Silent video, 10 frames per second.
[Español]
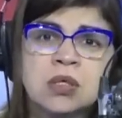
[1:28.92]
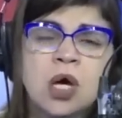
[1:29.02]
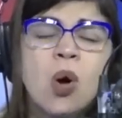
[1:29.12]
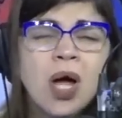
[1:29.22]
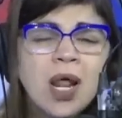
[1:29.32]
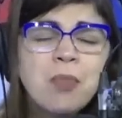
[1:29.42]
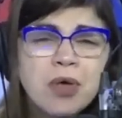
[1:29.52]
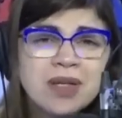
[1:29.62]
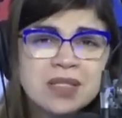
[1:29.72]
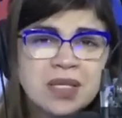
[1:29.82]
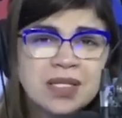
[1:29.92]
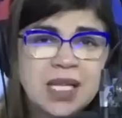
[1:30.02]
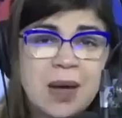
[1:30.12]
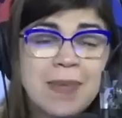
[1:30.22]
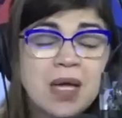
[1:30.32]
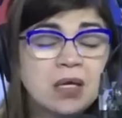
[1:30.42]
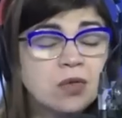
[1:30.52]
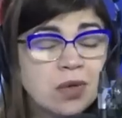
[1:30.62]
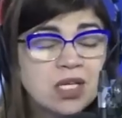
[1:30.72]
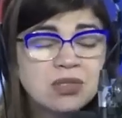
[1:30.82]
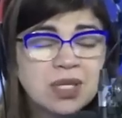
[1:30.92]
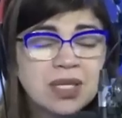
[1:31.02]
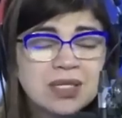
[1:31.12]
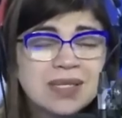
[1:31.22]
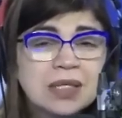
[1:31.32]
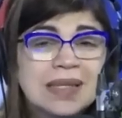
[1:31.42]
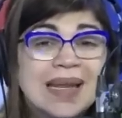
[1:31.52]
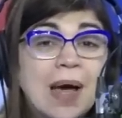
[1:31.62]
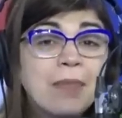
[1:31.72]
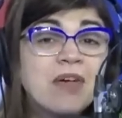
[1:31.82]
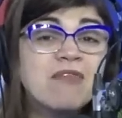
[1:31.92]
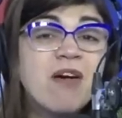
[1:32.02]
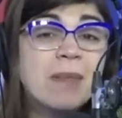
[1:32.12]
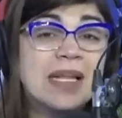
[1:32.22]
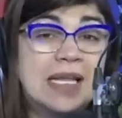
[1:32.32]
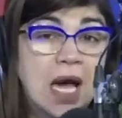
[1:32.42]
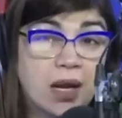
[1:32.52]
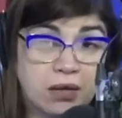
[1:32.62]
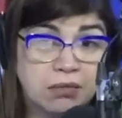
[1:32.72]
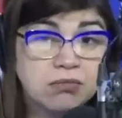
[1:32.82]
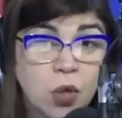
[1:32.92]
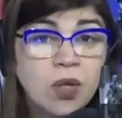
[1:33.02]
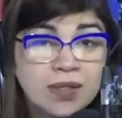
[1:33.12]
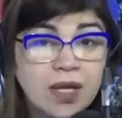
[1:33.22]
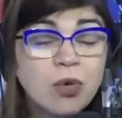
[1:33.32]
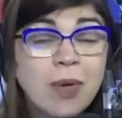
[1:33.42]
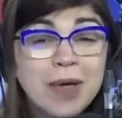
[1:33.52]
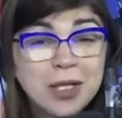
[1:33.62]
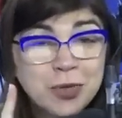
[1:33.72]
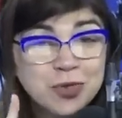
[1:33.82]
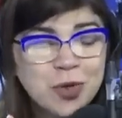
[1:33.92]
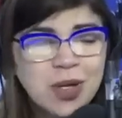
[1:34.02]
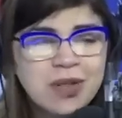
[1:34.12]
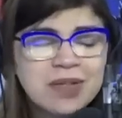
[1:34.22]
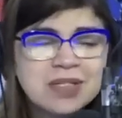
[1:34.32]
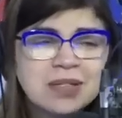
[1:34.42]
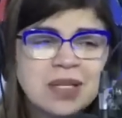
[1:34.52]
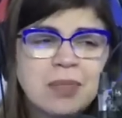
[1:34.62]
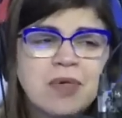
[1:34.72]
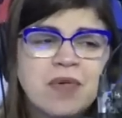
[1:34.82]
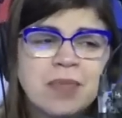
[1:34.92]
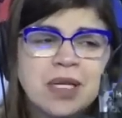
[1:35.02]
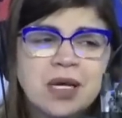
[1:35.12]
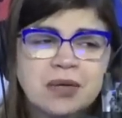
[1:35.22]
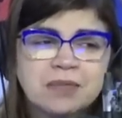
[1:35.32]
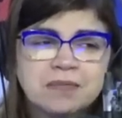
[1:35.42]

Ojalá puedas ir a terapia y en tu caso tiene que ser terapia familiar. Oíste, aunque vayas tú sola, debe de ser terapia familiar.